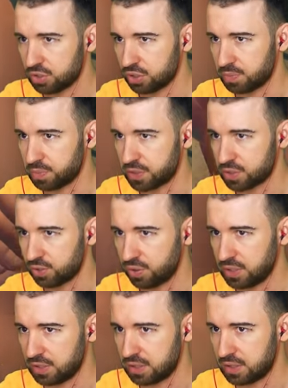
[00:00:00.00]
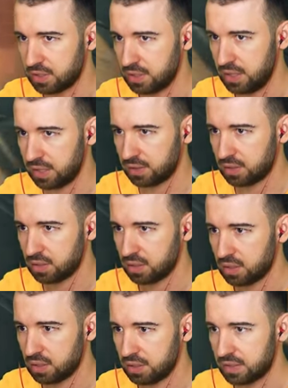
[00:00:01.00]
Что-то происходит? Нет.
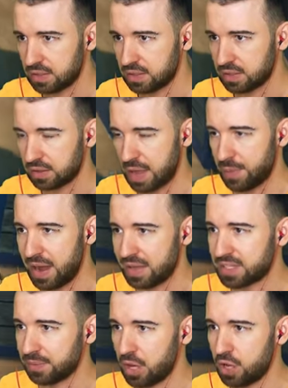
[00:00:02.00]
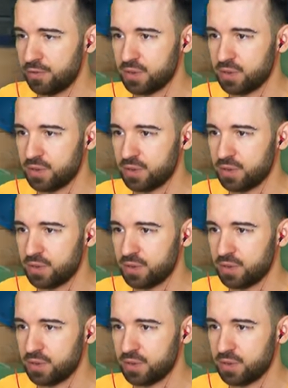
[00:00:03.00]
Ломается мое